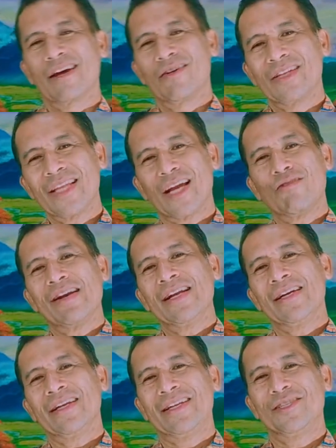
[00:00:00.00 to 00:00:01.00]
Kalau kita keluar
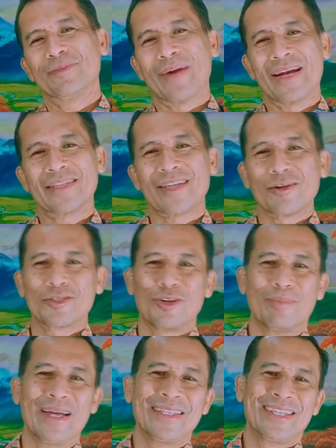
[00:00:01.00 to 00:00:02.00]
negeri cuma ada saus
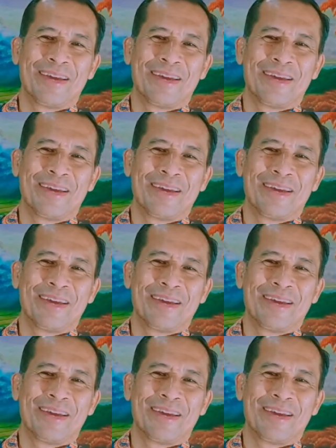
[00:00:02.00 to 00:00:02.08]
tomat